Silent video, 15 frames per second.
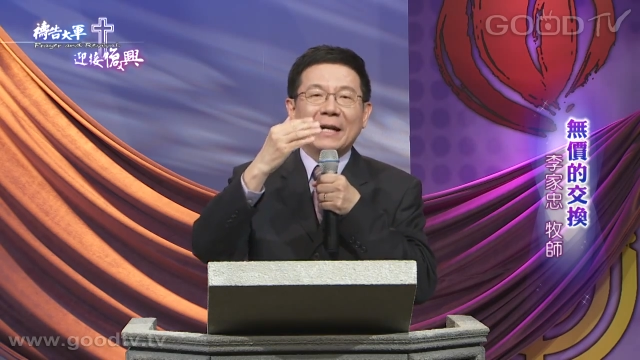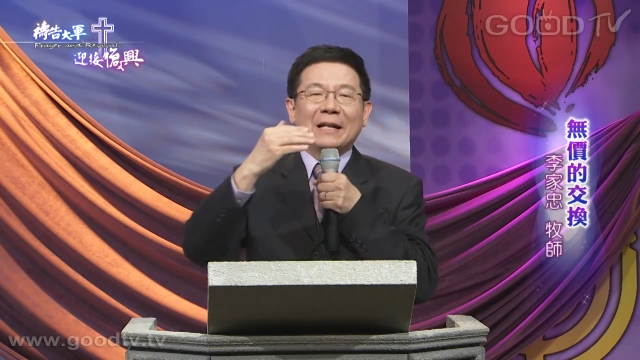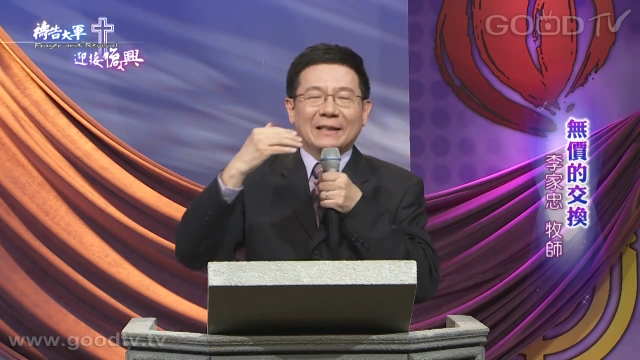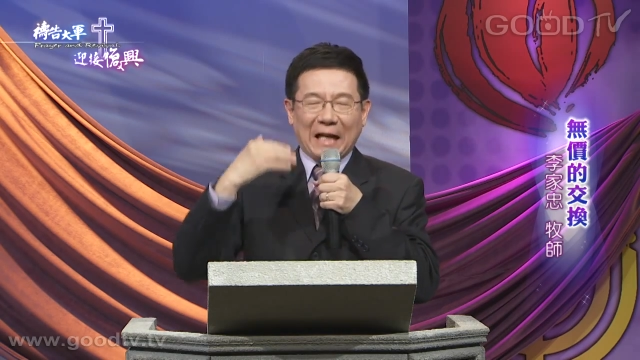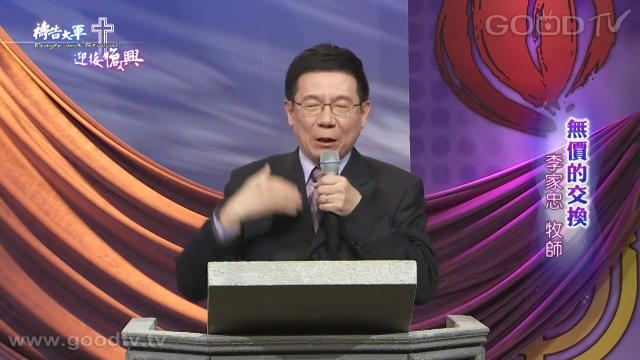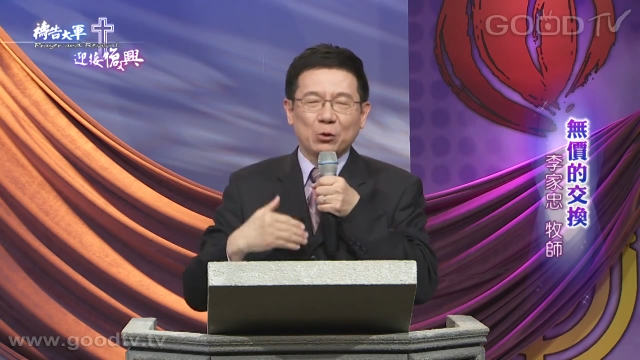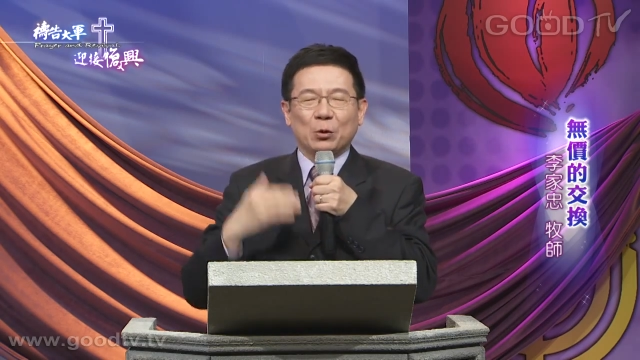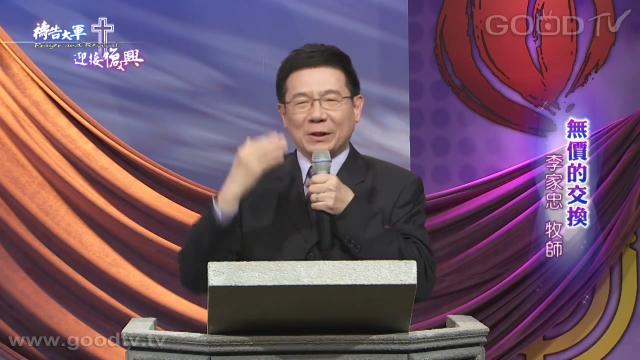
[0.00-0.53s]

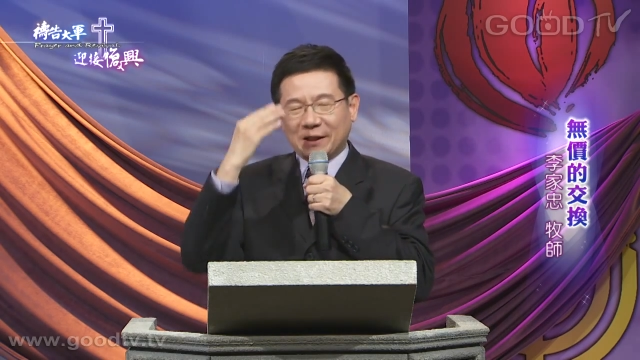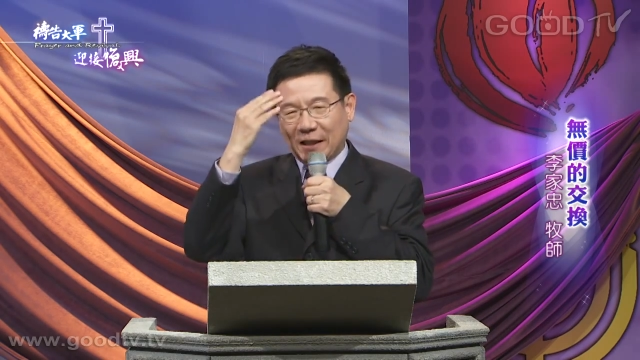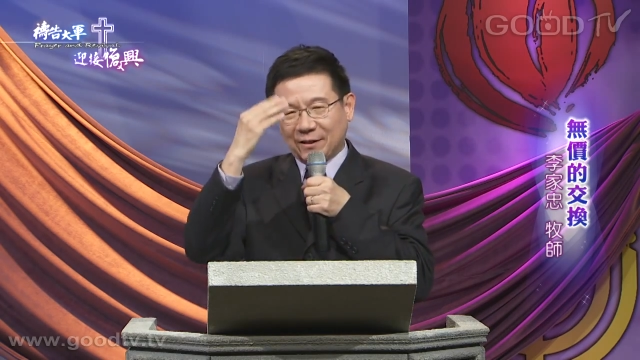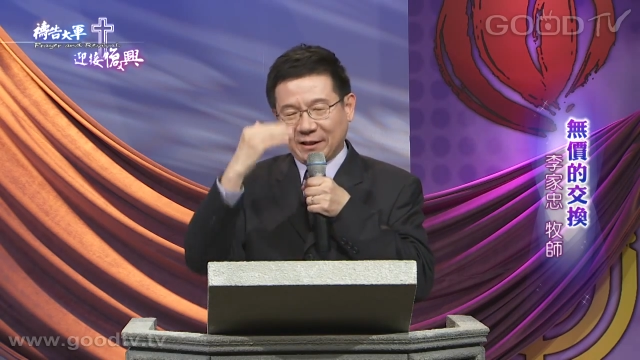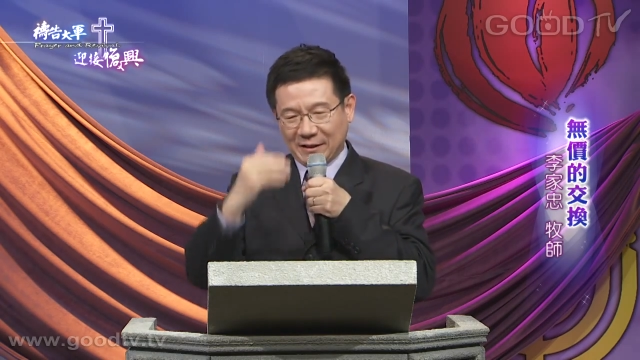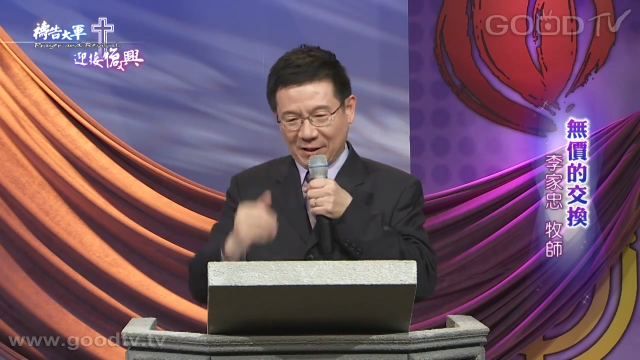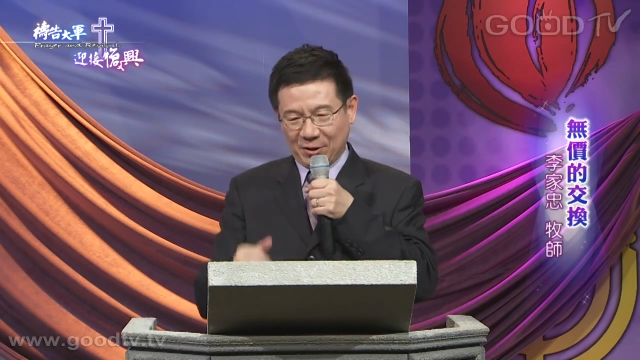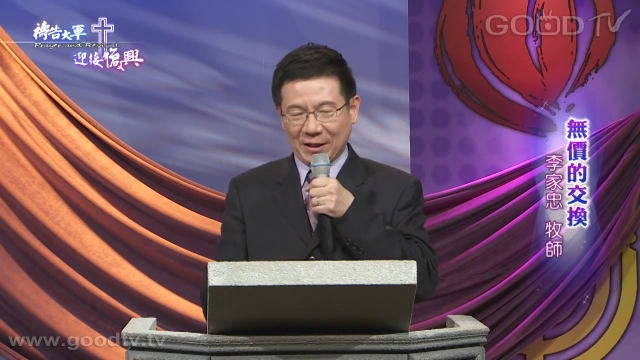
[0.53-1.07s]
他所相
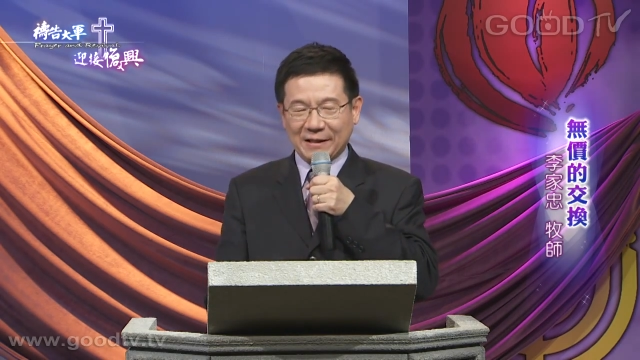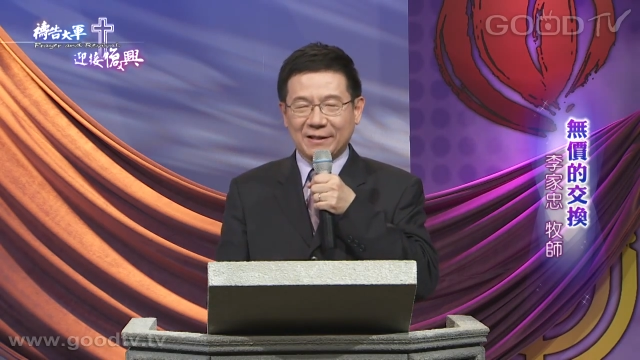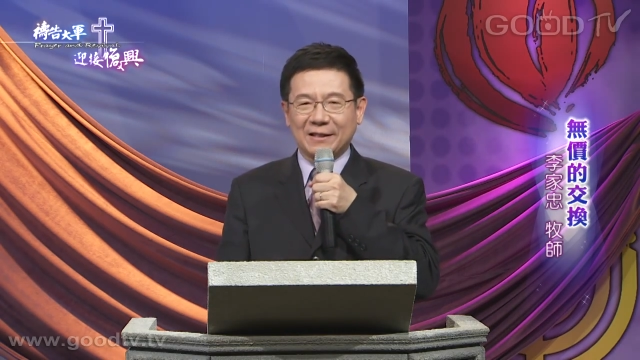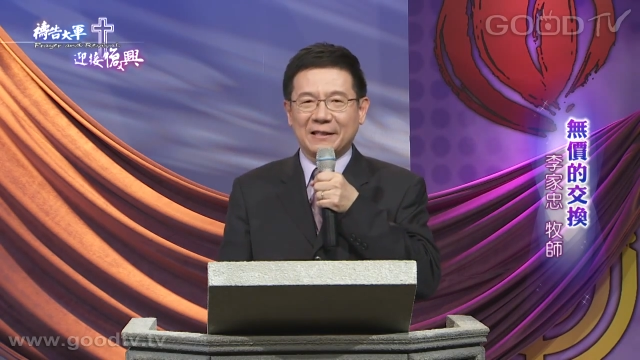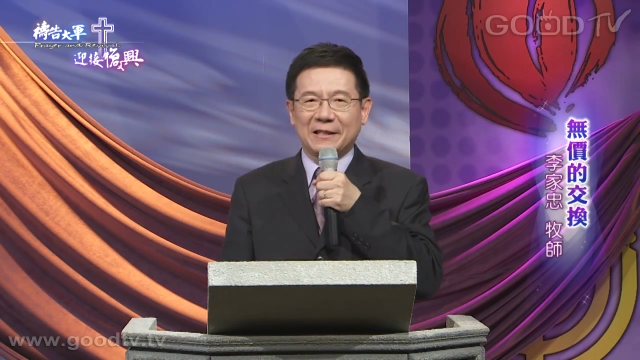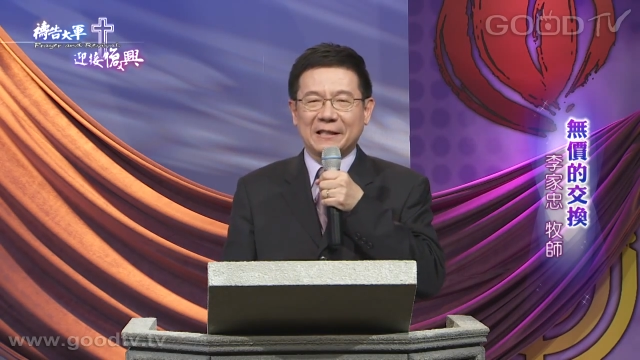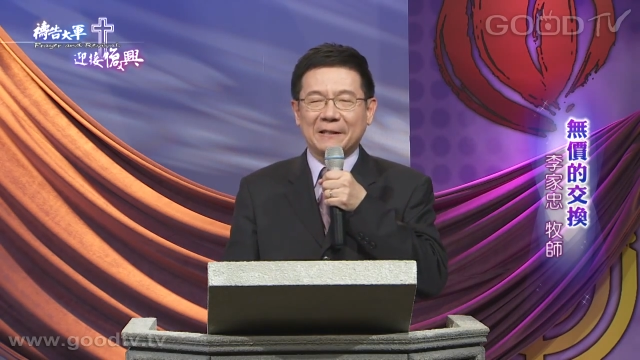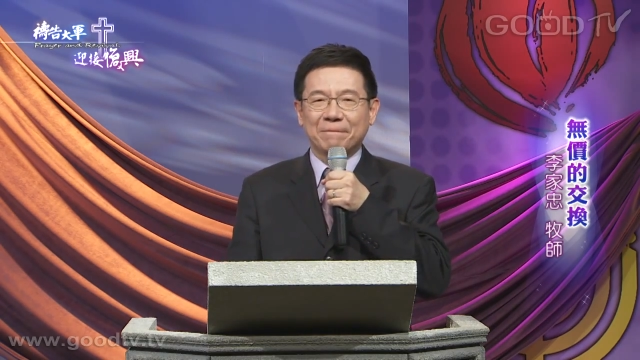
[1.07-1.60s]
信的神自
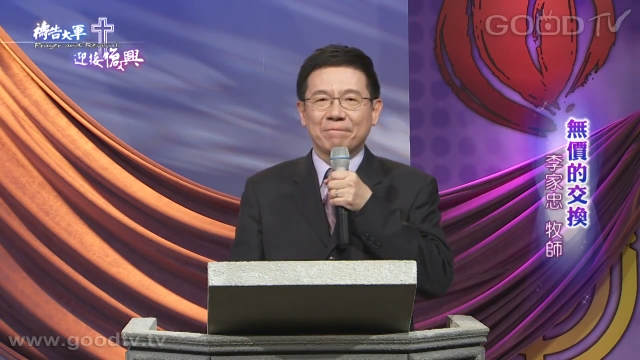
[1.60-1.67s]
己，